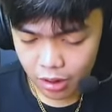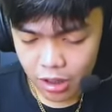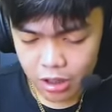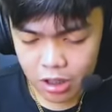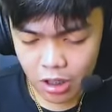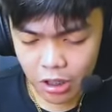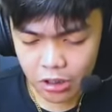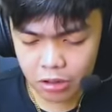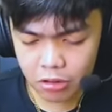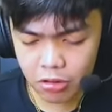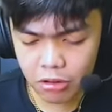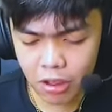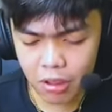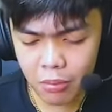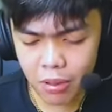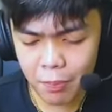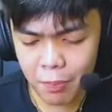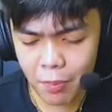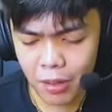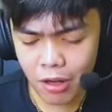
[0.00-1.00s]
Sakit nyo
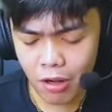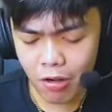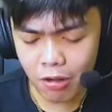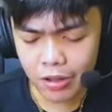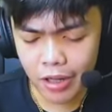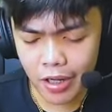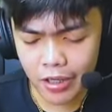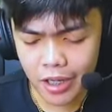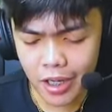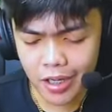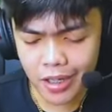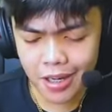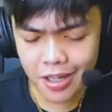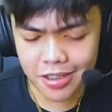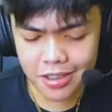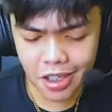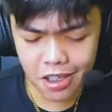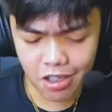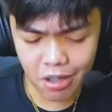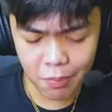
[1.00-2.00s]
naman pag ako nang gigil
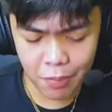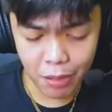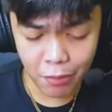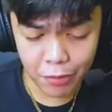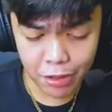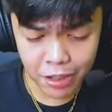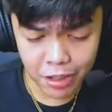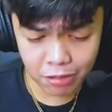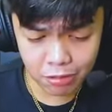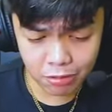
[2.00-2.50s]
sa Bawian